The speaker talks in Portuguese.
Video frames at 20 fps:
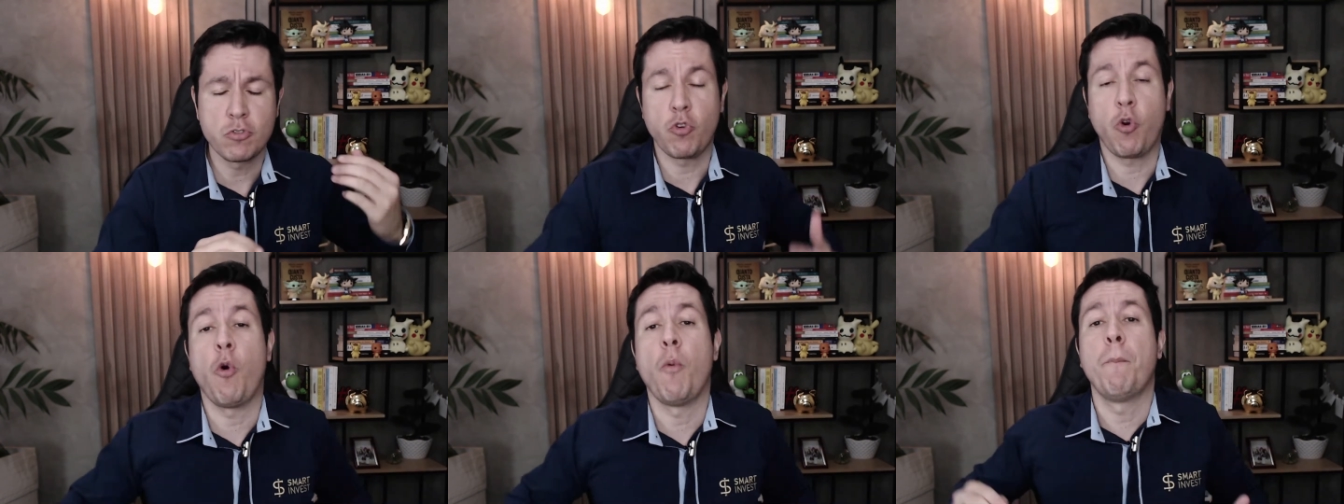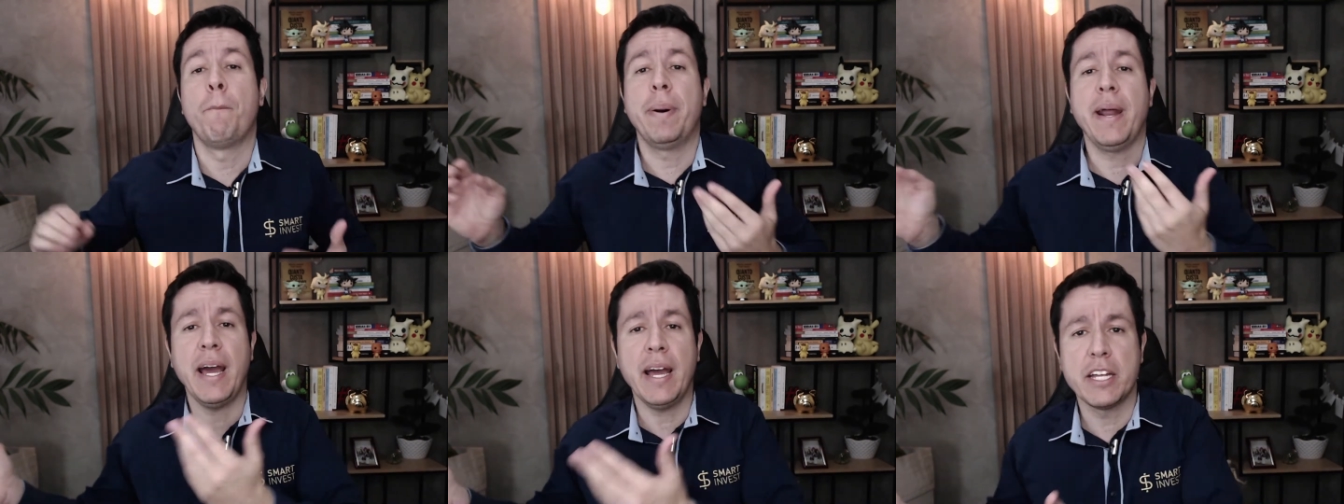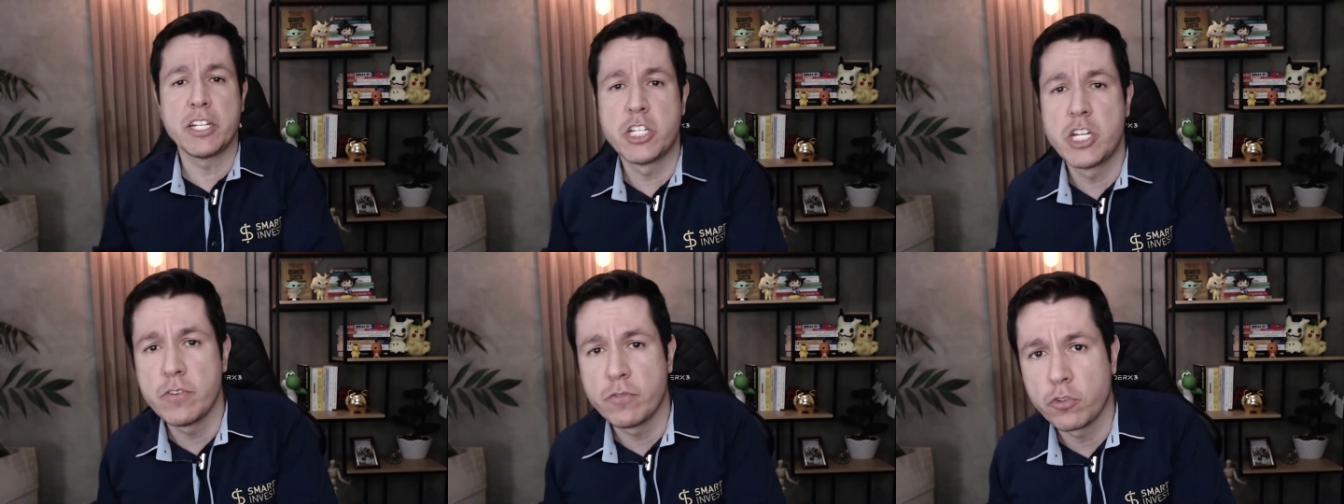comprar
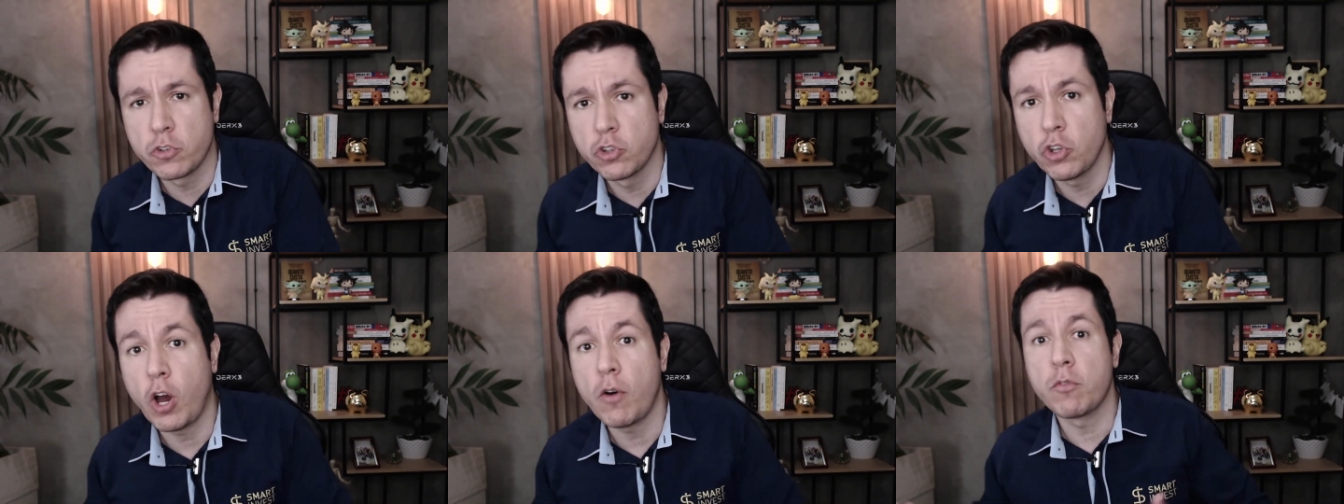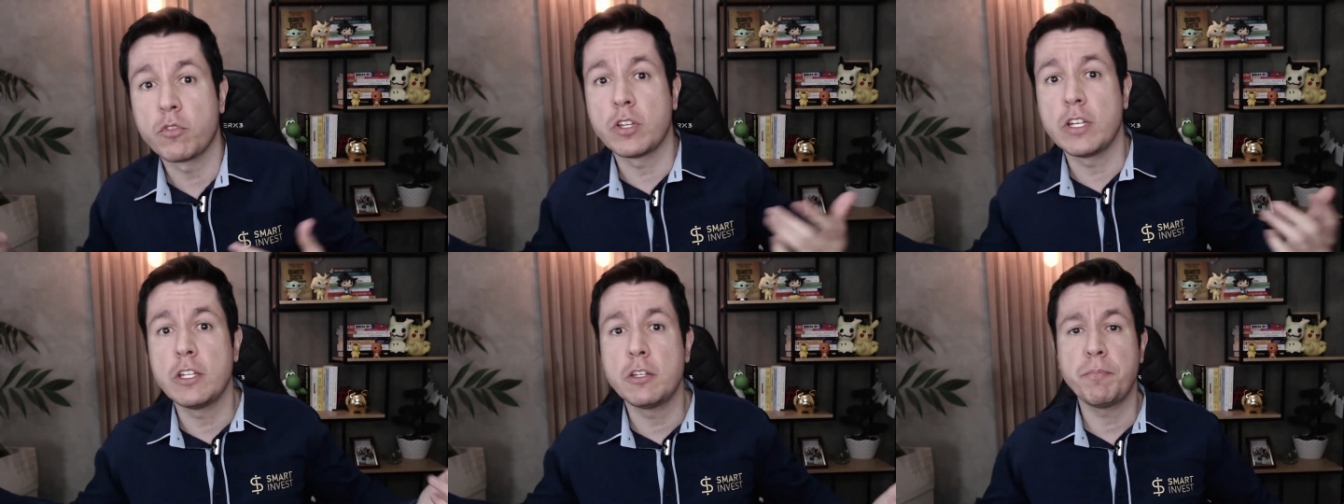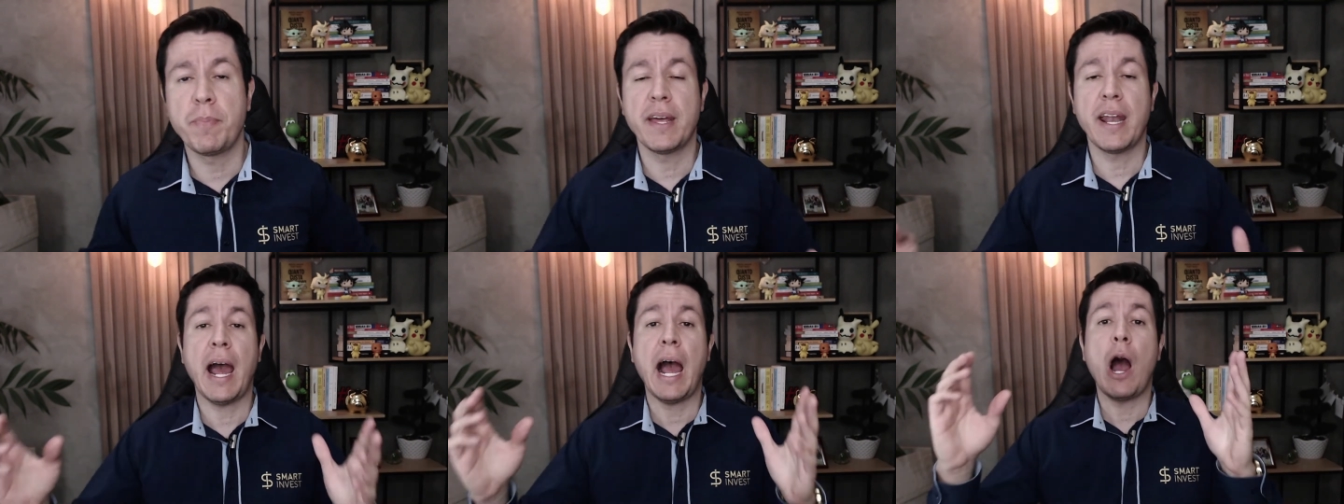ativos novos,
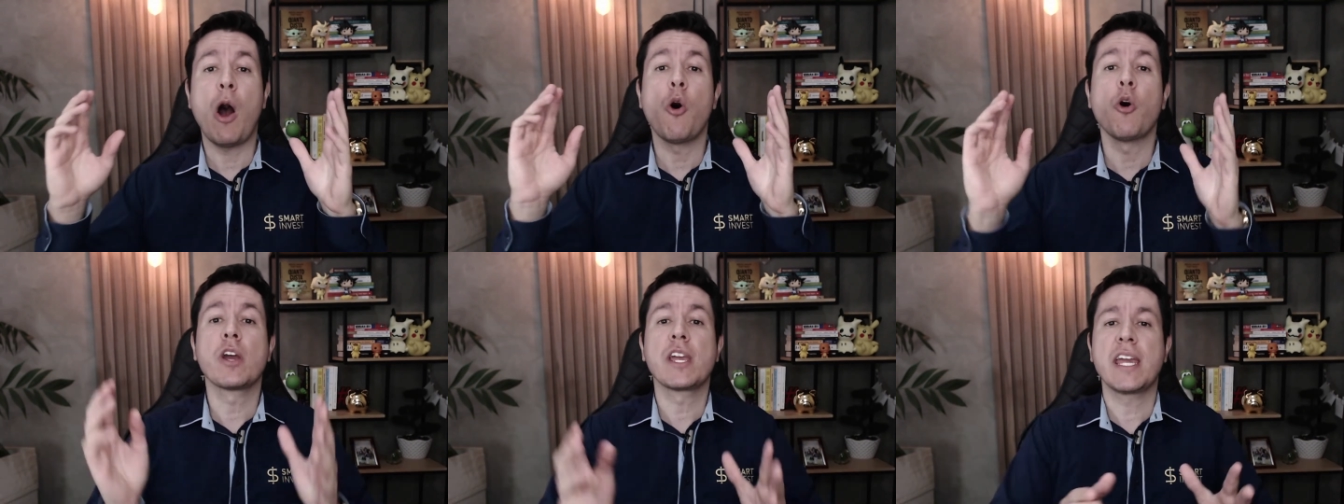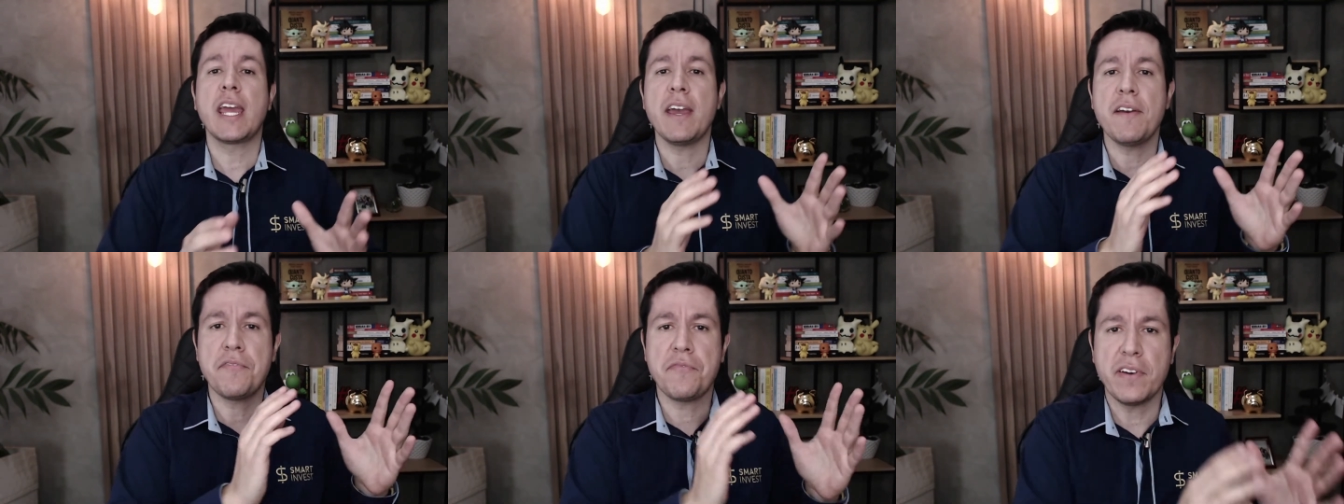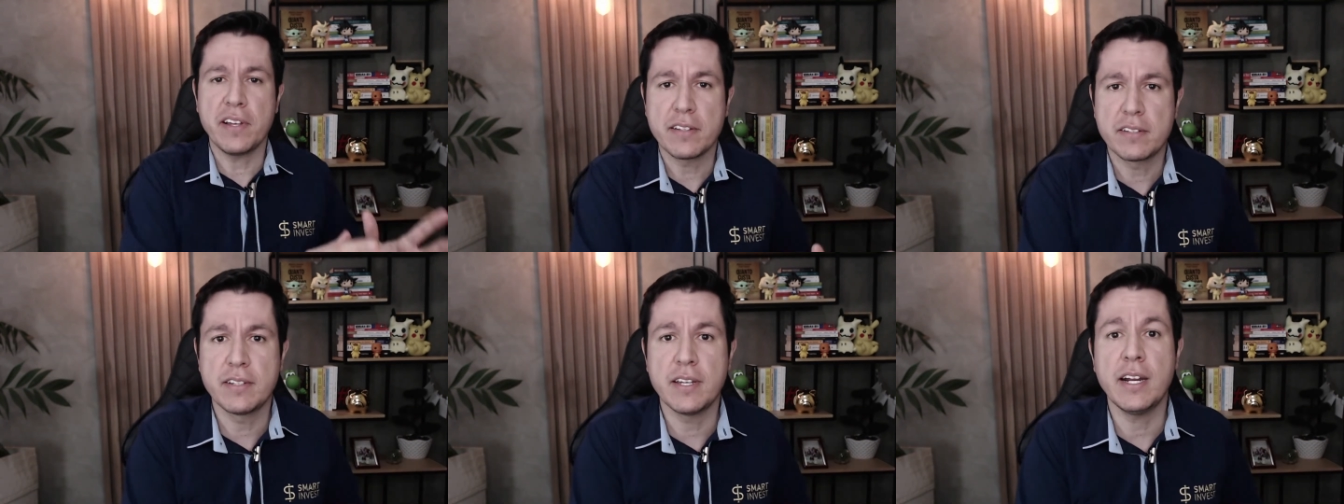esperar o que
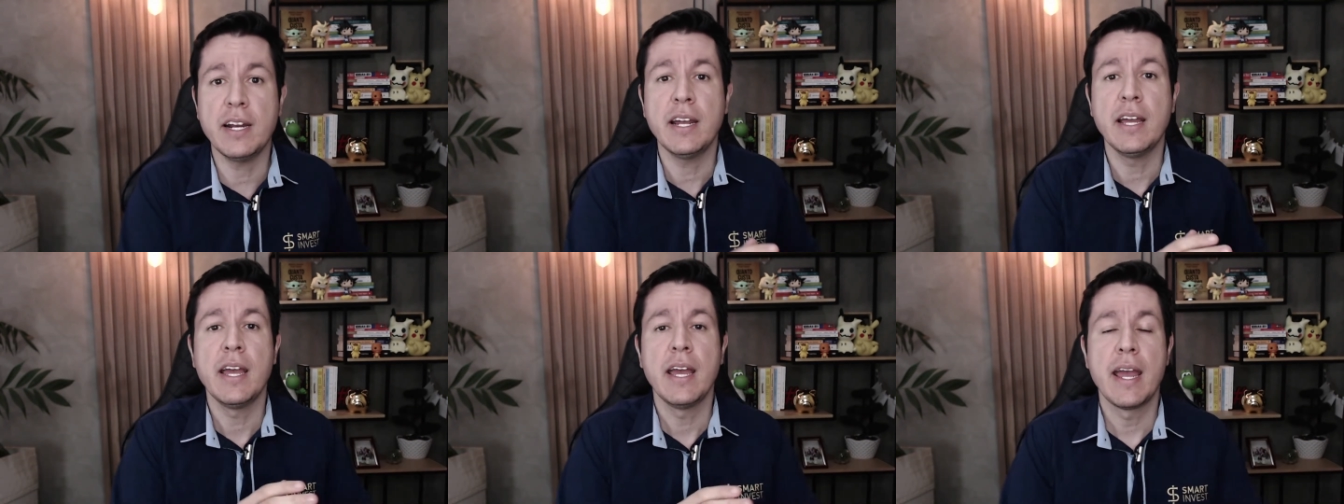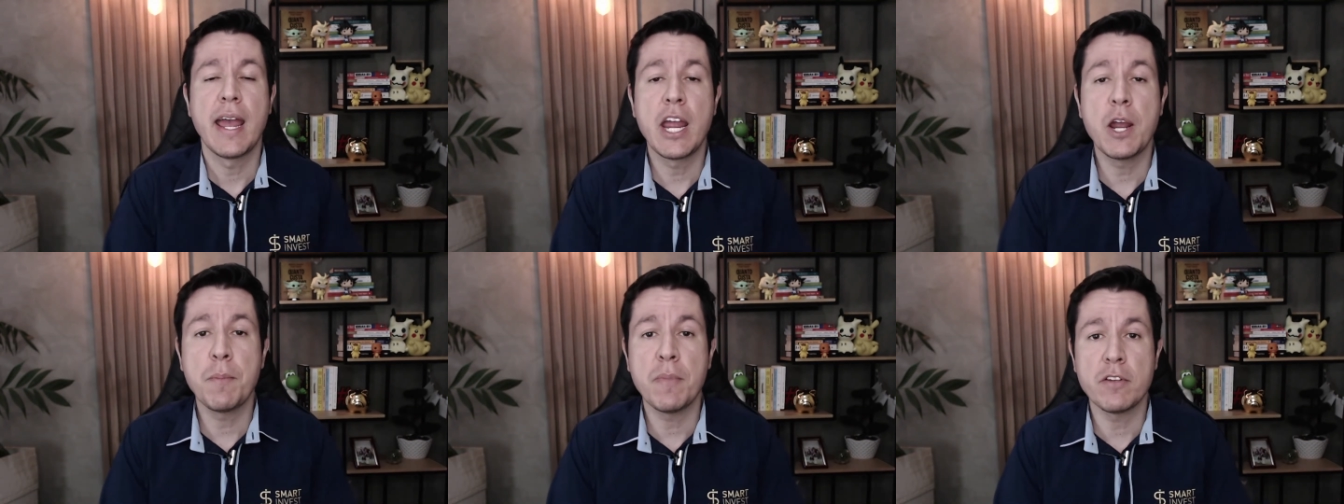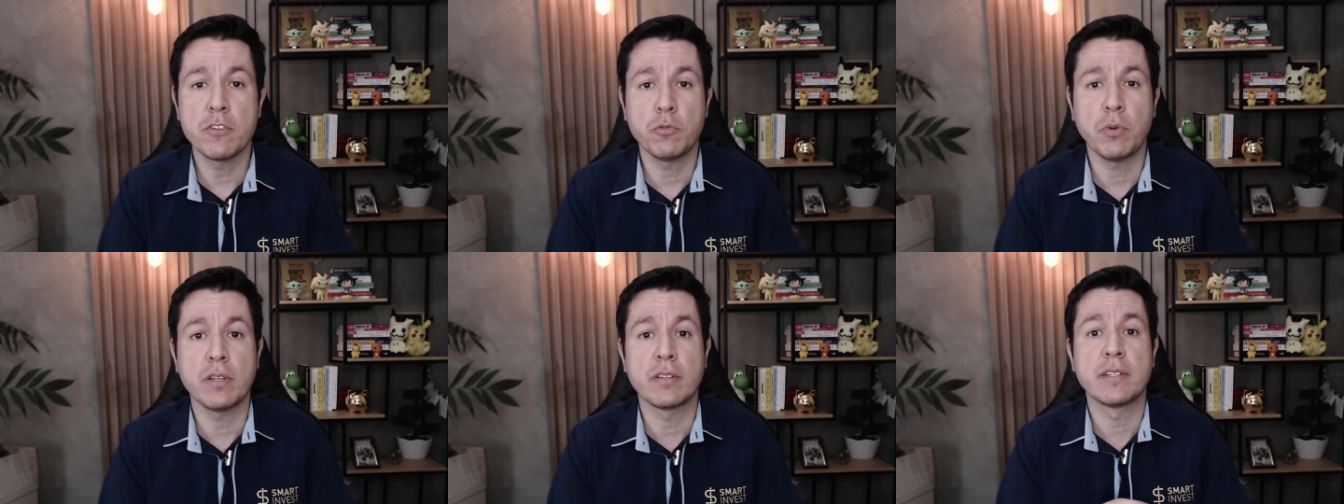fazer em uma
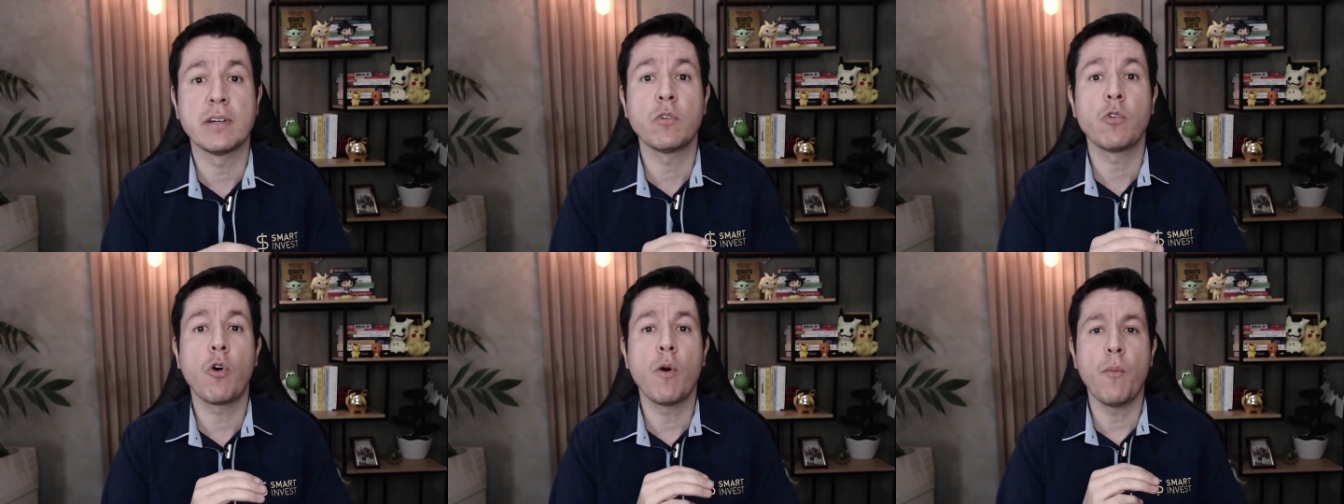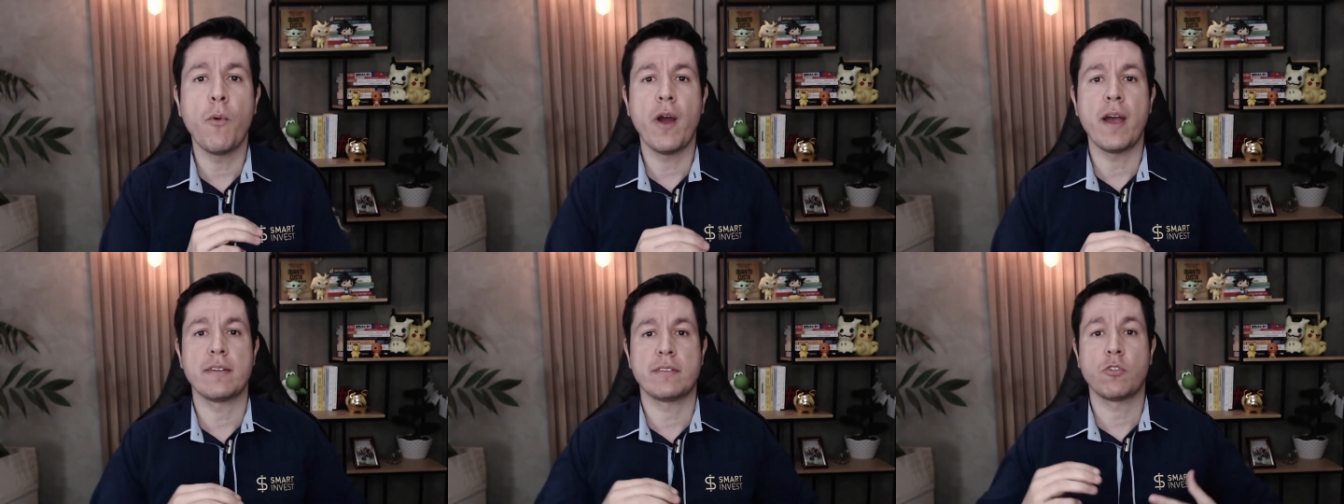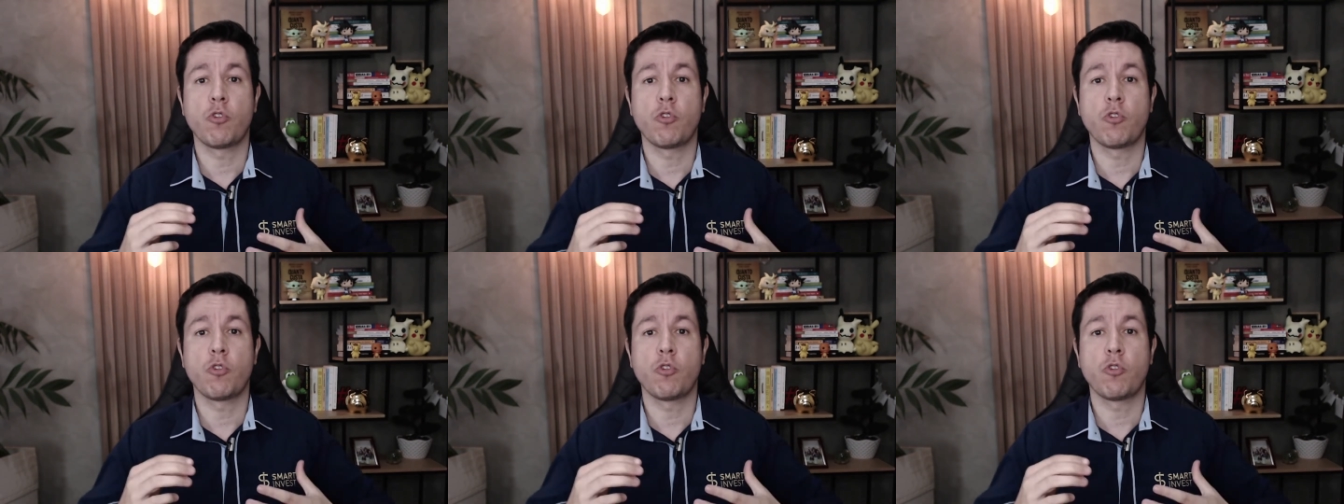situação como essa.